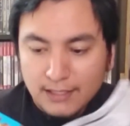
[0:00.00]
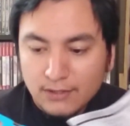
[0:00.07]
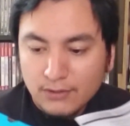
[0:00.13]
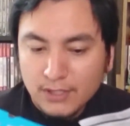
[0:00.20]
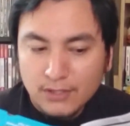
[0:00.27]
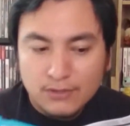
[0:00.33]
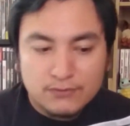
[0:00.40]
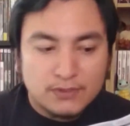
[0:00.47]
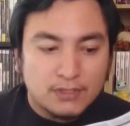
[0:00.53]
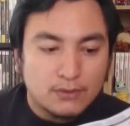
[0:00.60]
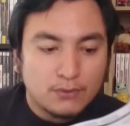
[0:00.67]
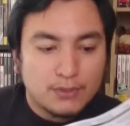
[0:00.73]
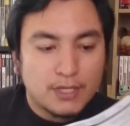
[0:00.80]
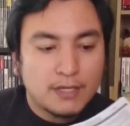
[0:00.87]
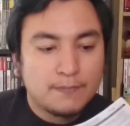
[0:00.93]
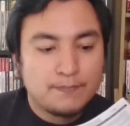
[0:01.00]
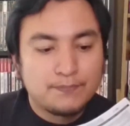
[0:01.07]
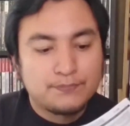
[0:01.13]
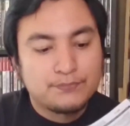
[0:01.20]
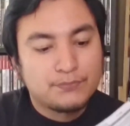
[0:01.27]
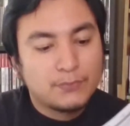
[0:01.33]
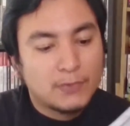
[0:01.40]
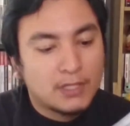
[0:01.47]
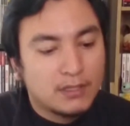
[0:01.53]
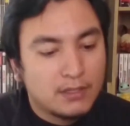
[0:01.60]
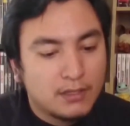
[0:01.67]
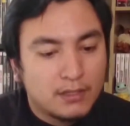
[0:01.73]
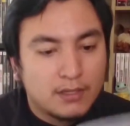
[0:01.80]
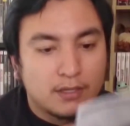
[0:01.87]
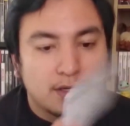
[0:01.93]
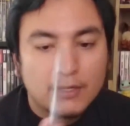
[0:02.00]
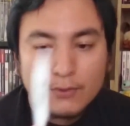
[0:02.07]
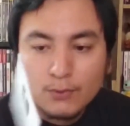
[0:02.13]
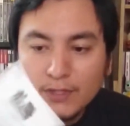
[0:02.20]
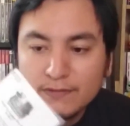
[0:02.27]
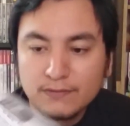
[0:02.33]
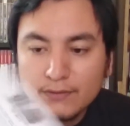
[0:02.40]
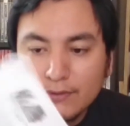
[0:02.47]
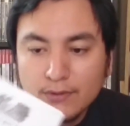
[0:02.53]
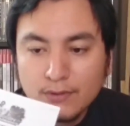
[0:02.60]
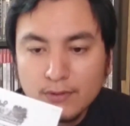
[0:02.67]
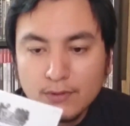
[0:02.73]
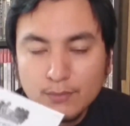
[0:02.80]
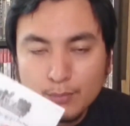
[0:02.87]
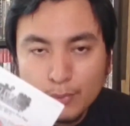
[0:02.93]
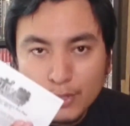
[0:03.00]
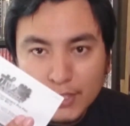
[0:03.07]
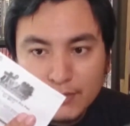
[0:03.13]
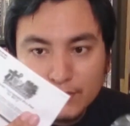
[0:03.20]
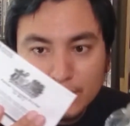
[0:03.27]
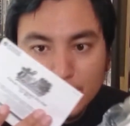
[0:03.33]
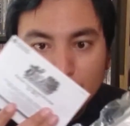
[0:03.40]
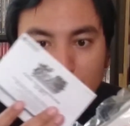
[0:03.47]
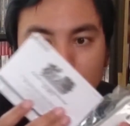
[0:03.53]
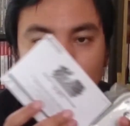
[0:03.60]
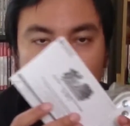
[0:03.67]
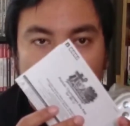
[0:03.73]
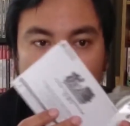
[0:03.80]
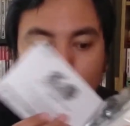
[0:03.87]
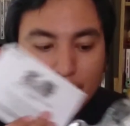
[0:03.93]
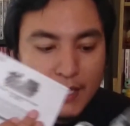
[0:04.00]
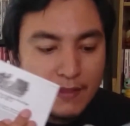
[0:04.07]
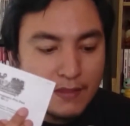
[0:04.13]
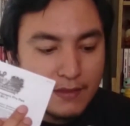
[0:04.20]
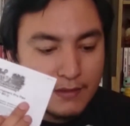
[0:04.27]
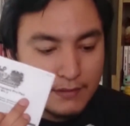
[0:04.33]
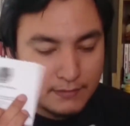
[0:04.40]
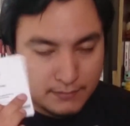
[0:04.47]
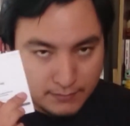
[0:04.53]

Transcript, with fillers: ¿Qué es lo que nos incluye? Nuestro Pokémon Tournament Pro Pad